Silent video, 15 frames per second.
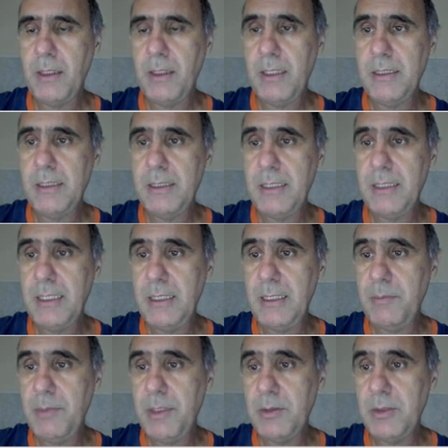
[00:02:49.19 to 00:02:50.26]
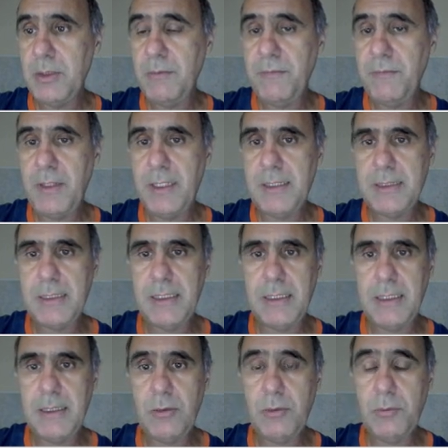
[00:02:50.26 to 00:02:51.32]
A gente tem elementos que
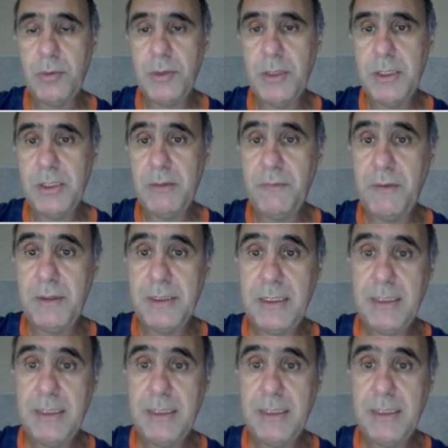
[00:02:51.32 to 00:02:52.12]
fazem, componentes que fazem a